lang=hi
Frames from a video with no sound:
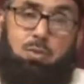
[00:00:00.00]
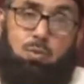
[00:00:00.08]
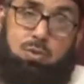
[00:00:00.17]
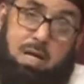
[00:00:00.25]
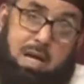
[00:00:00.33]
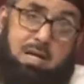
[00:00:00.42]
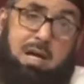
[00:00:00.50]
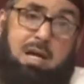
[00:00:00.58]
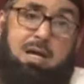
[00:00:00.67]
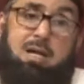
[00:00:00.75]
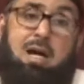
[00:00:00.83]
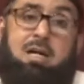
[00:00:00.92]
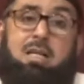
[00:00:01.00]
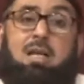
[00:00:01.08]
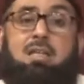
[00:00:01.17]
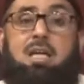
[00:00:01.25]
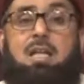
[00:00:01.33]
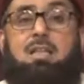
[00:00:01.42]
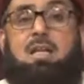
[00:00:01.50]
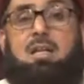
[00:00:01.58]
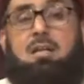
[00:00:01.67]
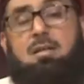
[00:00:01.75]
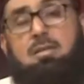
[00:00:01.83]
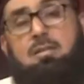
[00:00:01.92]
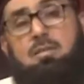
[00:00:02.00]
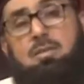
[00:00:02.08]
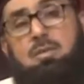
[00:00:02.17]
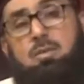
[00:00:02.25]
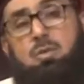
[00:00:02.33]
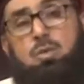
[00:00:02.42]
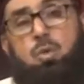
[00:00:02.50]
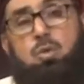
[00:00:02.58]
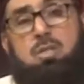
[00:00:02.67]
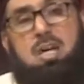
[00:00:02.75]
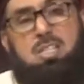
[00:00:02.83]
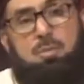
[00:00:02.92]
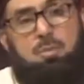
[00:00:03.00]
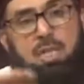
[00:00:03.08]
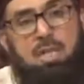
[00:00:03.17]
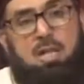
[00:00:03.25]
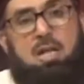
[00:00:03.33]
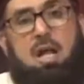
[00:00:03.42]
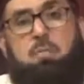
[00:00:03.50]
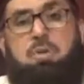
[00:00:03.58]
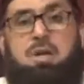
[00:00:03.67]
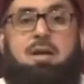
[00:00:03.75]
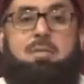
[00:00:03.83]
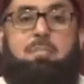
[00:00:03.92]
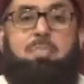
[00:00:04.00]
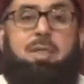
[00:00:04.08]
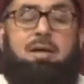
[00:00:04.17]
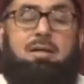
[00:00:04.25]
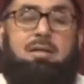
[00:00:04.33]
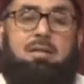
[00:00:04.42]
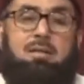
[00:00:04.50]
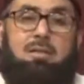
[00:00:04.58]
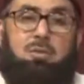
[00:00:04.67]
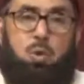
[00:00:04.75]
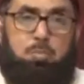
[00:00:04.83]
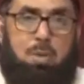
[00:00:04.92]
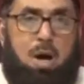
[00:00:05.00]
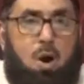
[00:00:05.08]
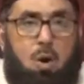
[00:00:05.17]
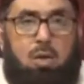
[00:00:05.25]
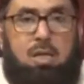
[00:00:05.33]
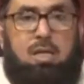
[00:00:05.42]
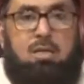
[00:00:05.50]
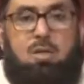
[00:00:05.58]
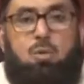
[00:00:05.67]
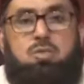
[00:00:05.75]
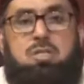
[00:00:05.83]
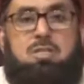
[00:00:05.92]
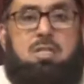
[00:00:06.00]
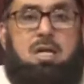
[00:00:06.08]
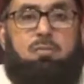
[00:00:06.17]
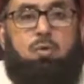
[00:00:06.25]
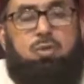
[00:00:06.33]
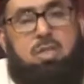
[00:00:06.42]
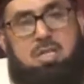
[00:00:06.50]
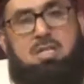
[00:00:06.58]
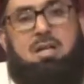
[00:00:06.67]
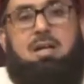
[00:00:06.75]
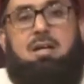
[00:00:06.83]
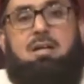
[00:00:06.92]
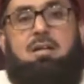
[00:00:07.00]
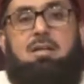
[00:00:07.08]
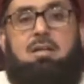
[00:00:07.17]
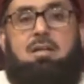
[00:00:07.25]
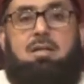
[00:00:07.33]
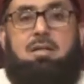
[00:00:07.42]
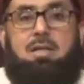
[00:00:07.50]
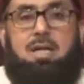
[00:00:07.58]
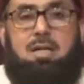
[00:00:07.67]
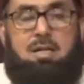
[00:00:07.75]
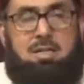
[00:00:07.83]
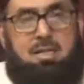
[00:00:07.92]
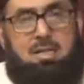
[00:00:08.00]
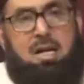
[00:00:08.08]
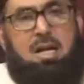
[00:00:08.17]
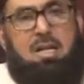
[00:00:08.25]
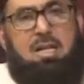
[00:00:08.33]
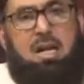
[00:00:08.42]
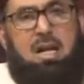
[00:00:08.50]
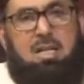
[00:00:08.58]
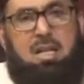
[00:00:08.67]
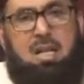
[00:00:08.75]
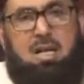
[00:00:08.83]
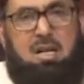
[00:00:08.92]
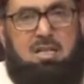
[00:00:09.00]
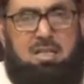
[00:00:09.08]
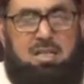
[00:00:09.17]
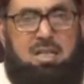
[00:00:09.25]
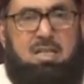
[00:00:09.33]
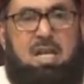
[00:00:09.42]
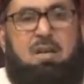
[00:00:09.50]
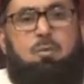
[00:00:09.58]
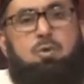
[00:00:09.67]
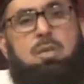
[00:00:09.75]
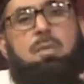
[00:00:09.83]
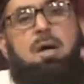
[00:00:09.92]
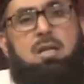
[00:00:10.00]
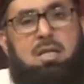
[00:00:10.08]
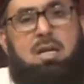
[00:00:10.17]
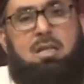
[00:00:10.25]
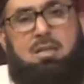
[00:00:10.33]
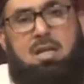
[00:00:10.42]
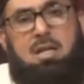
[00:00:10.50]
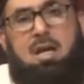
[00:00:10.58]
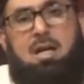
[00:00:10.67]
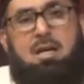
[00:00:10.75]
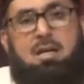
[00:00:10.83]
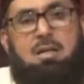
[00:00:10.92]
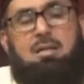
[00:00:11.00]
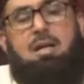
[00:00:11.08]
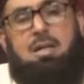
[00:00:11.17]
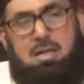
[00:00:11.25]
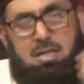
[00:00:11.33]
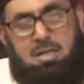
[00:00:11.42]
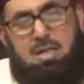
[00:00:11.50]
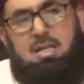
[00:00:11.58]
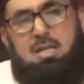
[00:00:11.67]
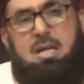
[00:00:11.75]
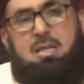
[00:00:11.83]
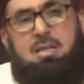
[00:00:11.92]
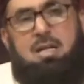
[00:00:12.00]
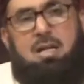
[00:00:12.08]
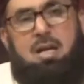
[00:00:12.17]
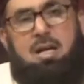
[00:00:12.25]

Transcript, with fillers: तो जाहिर है कायनात के अंदर जो नज़म की ख़राबी है जो माहौल के अंदर ऊँच नीच है वो यही है कि कहीं ला अला का यकीन है वो ज़बान की हद तक है कहीं यकीन की हद तक